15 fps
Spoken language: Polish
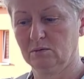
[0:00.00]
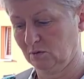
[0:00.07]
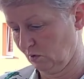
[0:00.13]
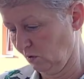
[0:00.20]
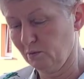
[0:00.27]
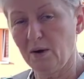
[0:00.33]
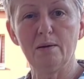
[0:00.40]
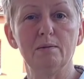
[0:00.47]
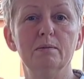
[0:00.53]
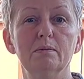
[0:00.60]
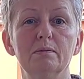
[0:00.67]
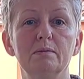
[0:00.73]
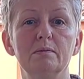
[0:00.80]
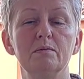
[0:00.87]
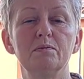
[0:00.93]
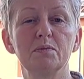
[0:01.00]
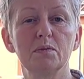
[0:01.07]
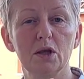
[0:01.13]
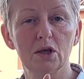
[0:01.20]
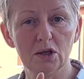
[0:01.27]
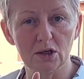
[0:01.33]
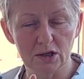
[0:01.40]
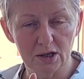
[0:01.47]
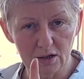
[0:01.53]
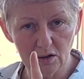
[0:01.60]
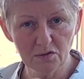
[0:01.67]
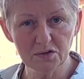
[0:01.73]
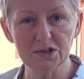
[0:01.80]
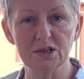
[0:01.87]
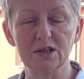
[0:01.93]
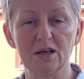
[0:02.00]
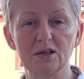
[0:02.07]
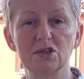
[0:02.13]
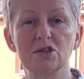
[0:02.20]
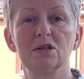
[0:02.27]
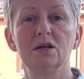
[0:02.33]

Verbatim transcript: No mam, i kierowcy też.